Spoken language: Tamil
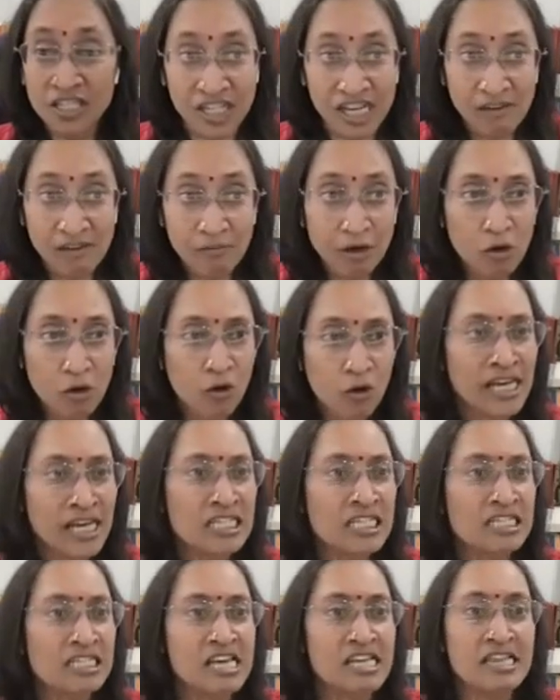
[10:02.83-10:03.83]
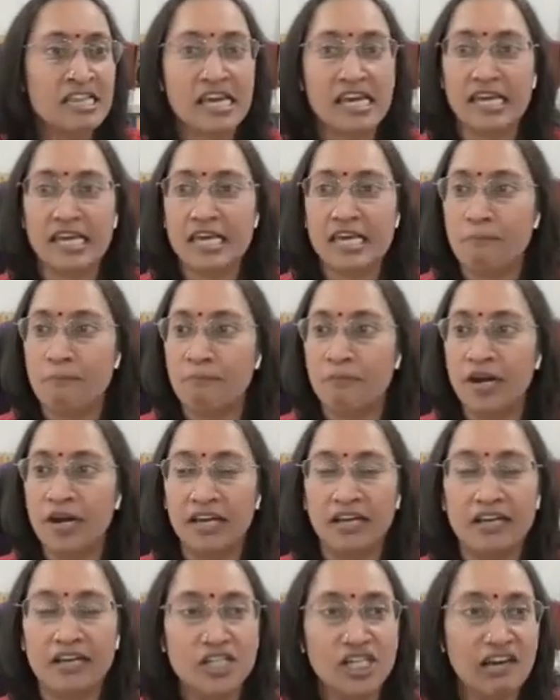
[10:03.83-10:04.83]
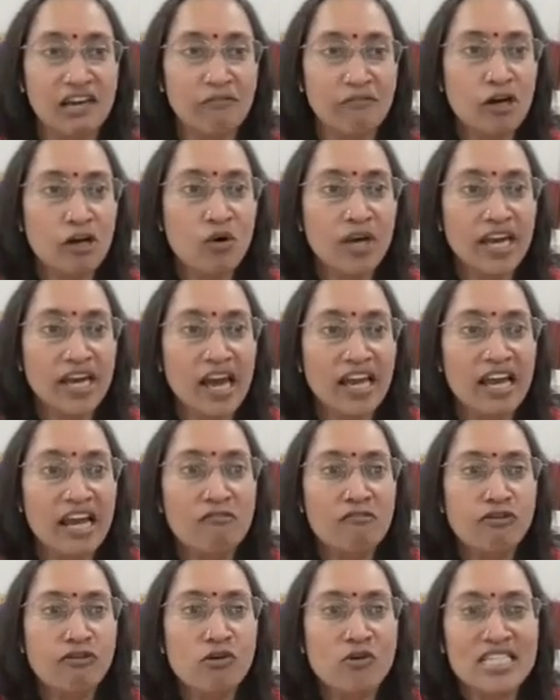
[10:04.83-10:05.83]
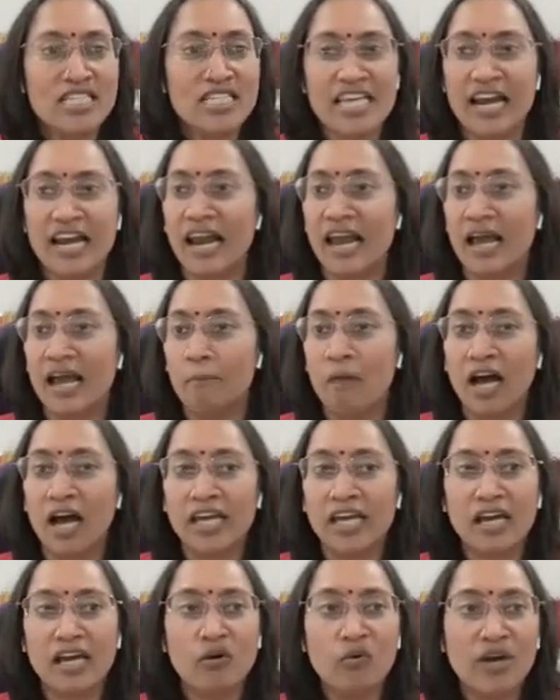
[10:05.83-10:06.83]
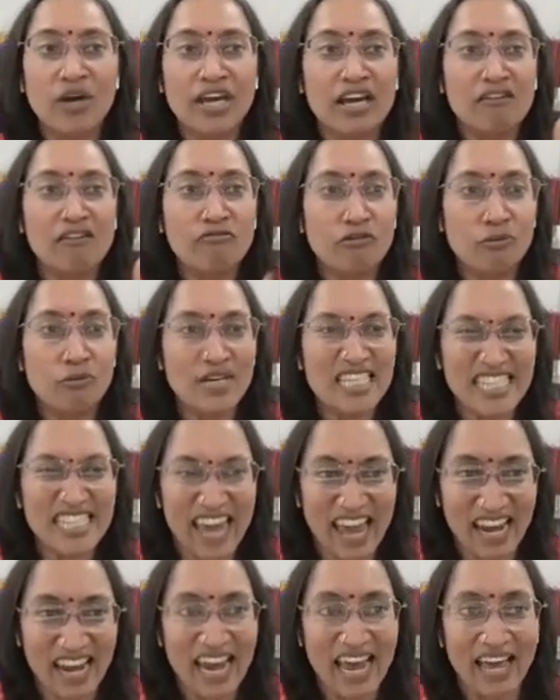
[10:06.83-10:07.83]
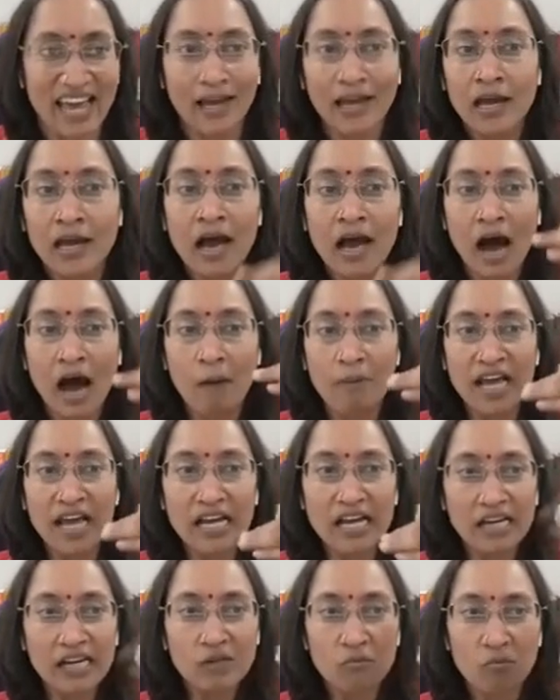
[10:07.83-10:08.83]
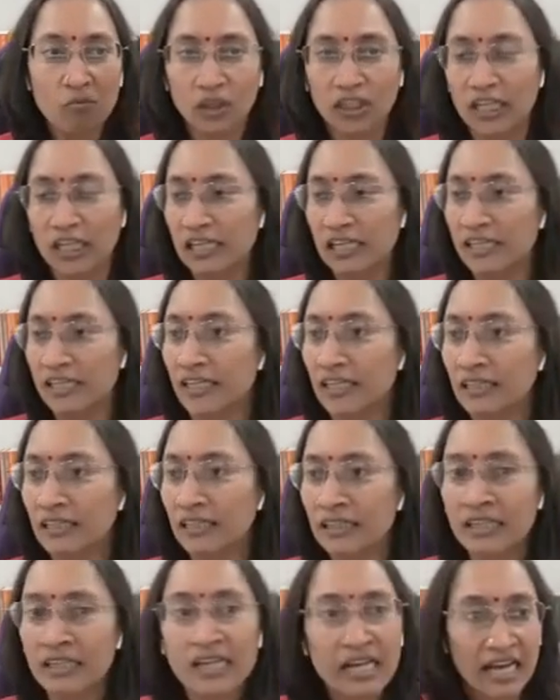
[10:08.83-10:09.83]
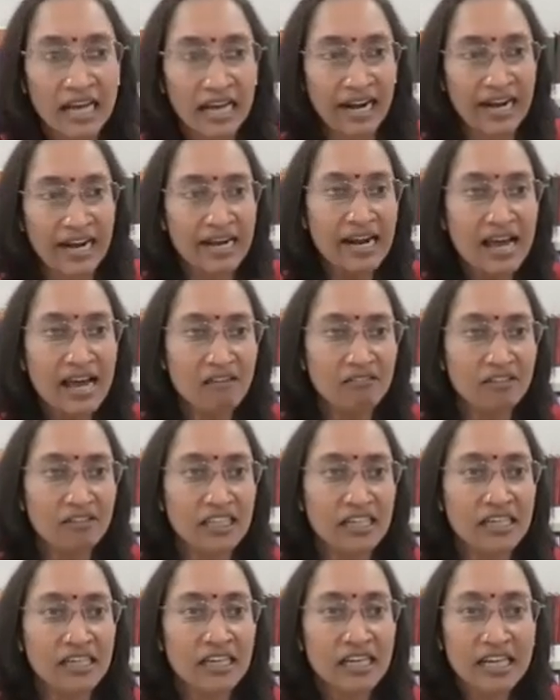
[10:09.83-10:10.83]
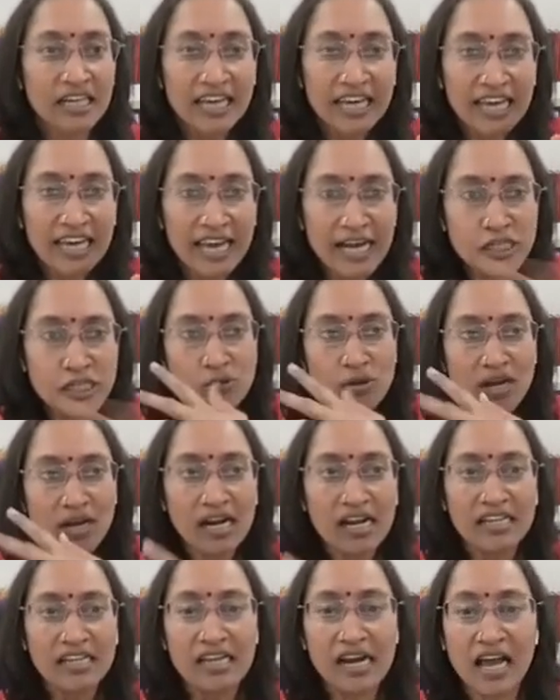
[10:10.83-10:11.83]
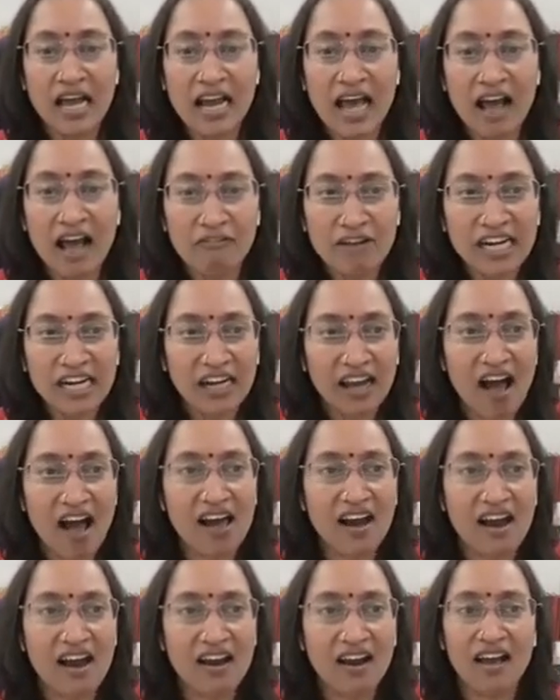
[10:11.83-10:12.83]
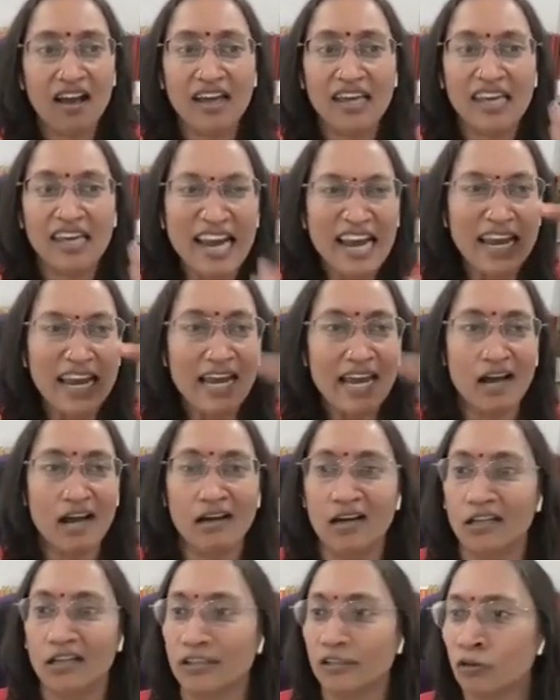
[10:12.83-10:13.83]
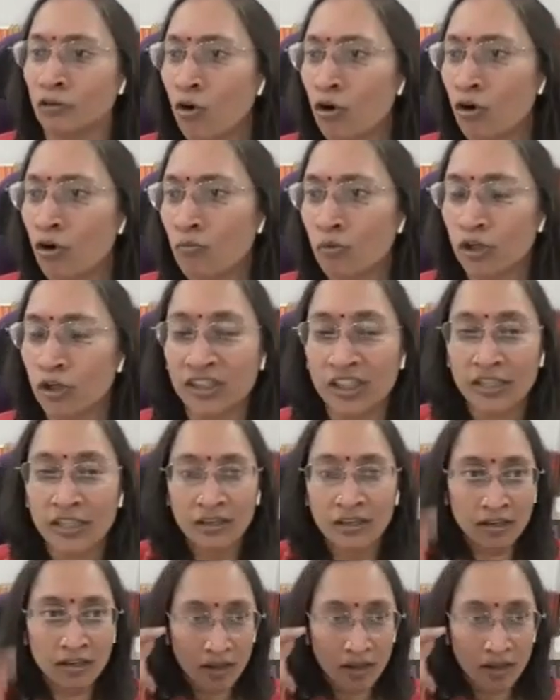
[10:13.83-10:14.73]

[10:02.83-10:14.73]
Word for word: ஜீவனுடைய ஸ்திதி எப்படி ஜீவனுடைய இன்ஃபுளுன்ஸ் என்ன மாயையினுடைய இன்ஃபுளுன்ஸ் என்ன அப்படிங்கிறது முதல்து ரெண்டாவது ஈஸ்வரன் இதனால அஃபெக்ட் ஆகிறானா இல்லையாங்கிறது தோணும் பொழுது